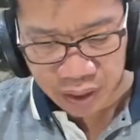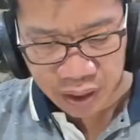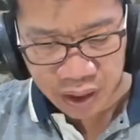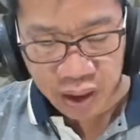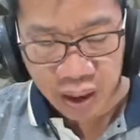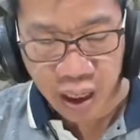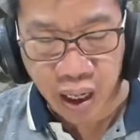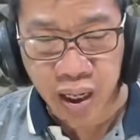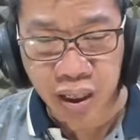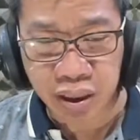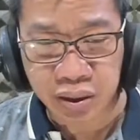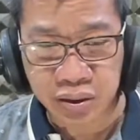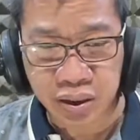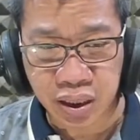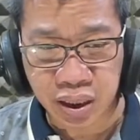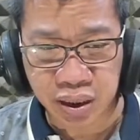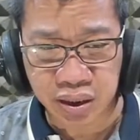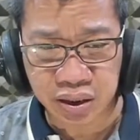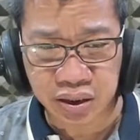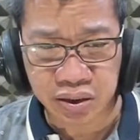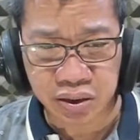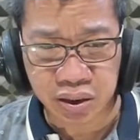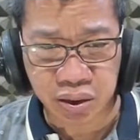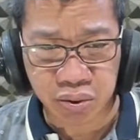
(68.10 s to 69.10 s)
Ang
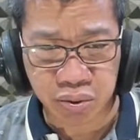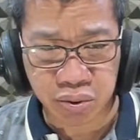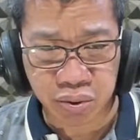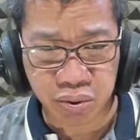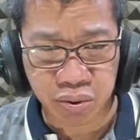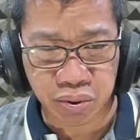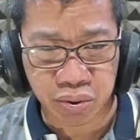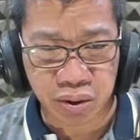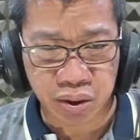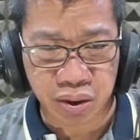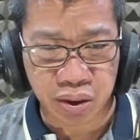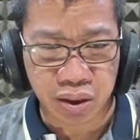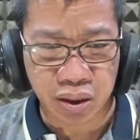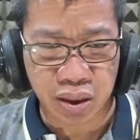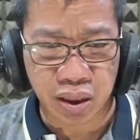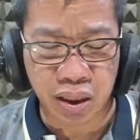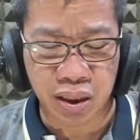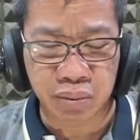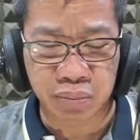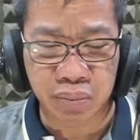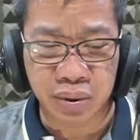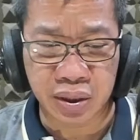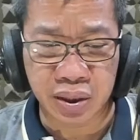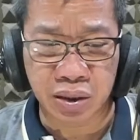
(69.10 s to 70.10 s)
sakit sa dugo
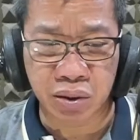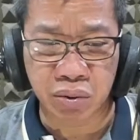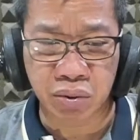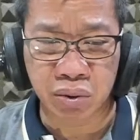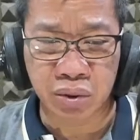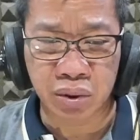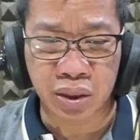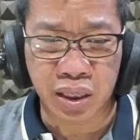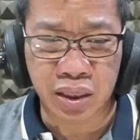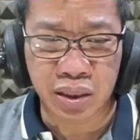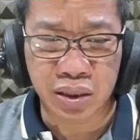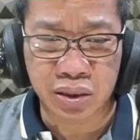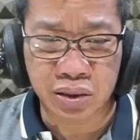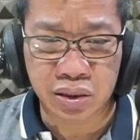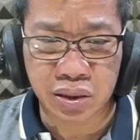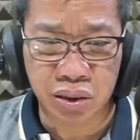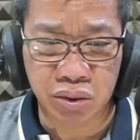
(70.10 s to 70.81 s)
ay may kaugnayan sa